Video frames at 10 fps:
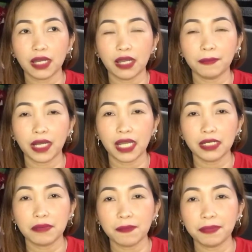na
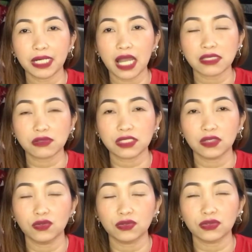mga limang piraso
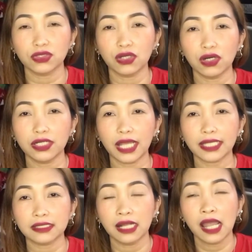siguro yon
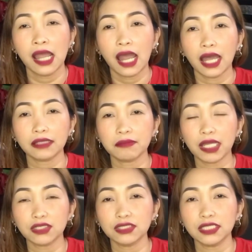At, at
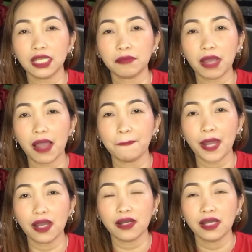meron ding mga
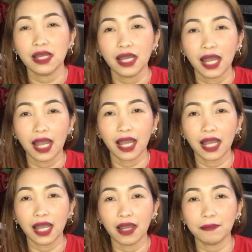pang
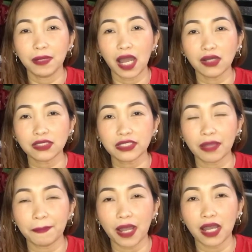uh, blouse
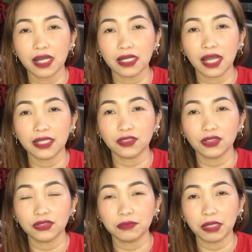na pang
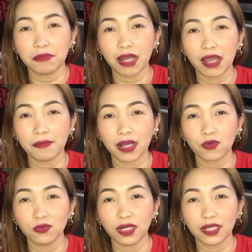ano, yung mga
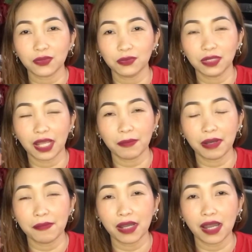makulay-kulay,
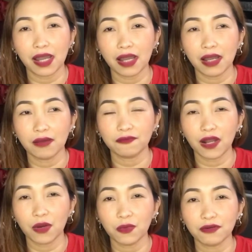mga, mga
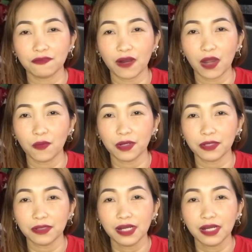flower-flower.